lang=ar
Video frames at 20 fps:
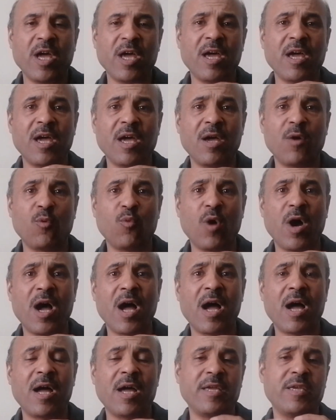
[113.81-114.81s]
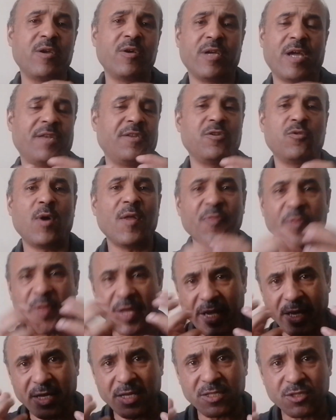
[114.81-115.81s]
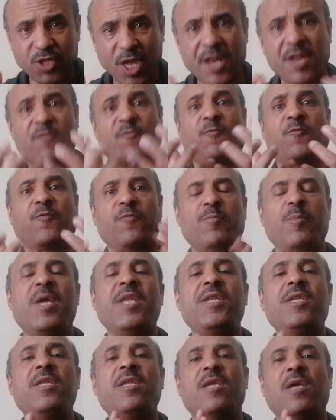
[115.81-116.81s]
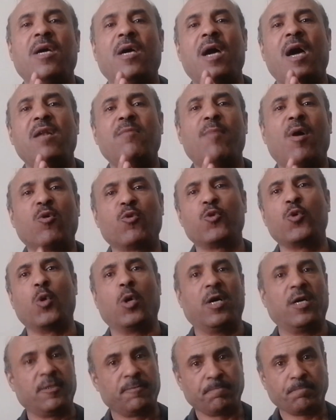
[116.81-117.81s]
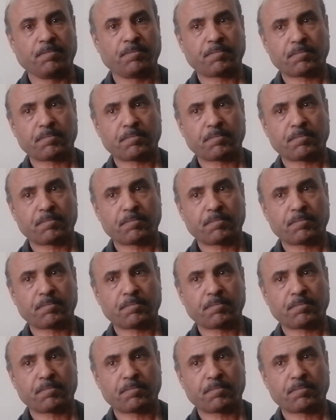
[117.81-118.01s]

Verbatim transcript: آه، ويعني يوضح طرف من الموضوع